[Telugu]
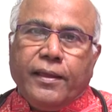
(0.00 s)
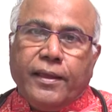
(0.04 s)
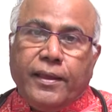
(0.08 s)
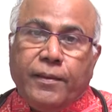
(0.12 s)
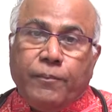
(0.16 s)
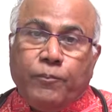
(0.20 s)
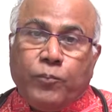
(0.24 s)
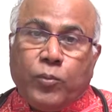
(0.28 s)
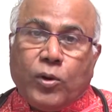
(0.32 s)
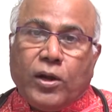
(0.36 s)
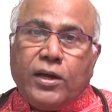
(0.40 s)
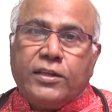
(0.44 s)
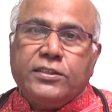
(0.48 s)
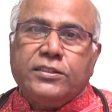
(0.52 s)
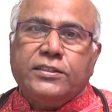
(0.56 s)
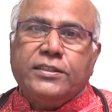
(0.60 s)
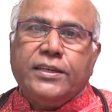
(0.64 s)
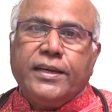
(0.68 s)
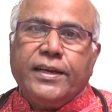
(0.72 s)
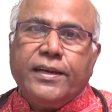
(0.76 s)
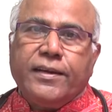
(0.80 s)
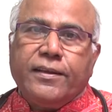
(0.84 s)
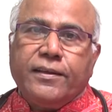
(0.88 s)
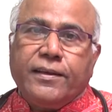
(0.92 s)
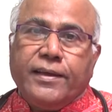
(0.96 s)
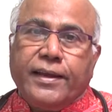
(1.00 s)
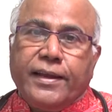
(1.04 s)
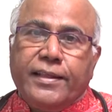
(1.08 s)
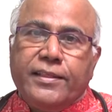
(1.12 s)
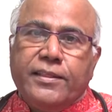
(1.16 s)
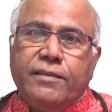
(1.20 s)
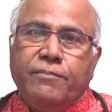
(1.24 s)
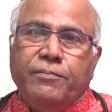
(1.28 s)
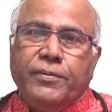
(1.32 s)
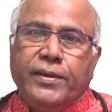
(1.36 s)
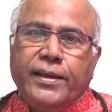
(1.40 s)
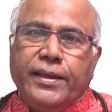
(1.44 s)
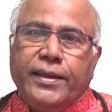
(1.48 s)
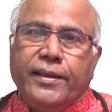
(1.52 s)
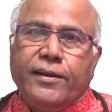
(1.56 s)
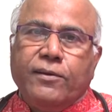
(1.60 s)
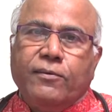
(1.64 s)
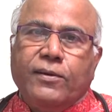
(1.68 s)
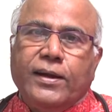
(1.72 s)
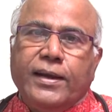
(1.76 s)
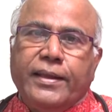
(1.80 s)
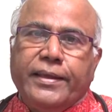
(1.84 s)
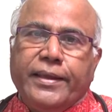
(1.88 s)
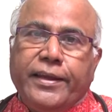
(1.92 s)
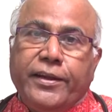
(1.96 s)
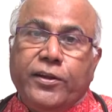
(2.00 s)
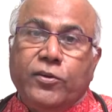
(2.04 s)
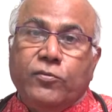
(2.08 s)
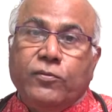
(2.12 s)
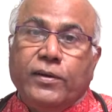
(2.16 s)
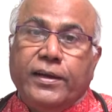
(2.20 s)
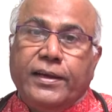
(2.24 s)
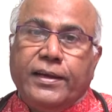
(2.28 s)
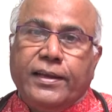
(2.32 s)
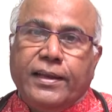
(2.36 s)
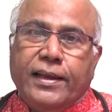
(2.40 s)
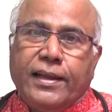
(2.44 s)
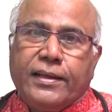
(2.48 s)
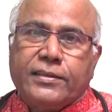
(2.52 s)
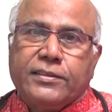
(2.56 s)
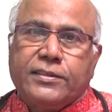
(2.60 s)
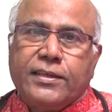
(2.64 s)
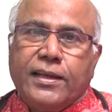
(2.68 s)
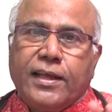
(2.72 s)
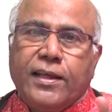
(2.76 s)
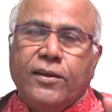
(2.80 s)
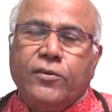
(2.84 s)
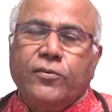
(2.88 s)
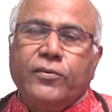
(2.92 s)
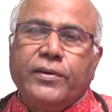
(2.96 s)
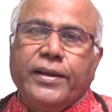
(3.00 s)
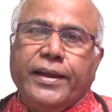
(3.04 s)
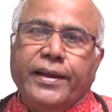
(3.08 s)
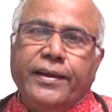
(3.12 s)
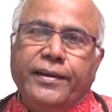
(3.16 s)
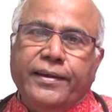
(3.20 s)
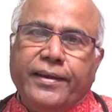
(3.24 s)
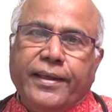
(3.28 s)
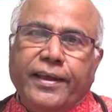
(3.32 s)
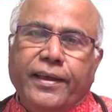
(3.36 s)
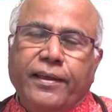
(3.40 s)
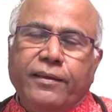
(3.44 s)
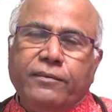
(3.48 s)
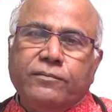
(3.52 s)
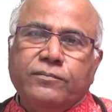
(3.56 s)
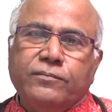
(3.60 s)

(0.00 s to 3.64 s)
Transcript: ఈ ప్రాస్టేట్ గ్రంథి పెరిగిన వాళ్ళకి ఎటువంటి లక్షణాలు ఉంటాయంటే